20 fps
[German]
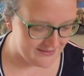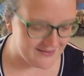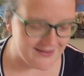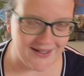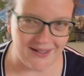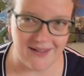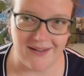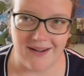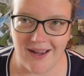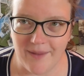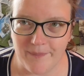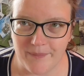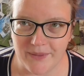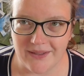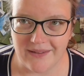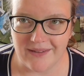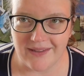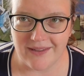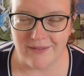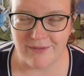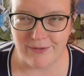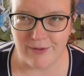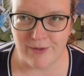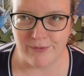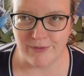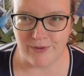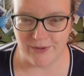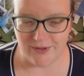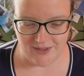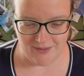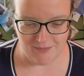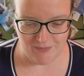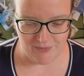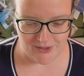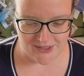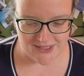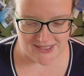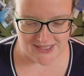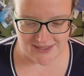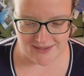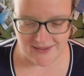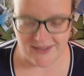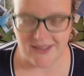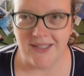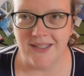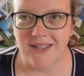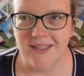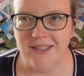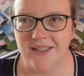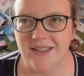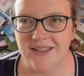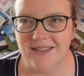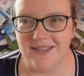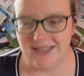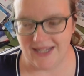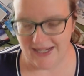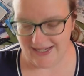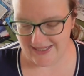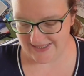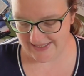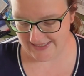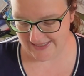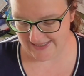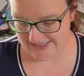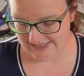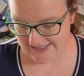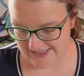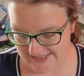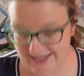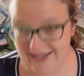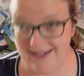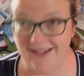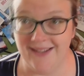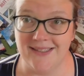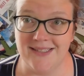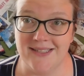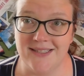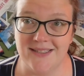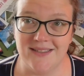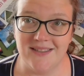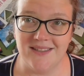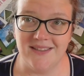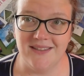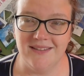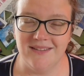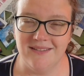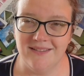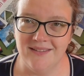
und dann kam die Info von den Mods, dass es erst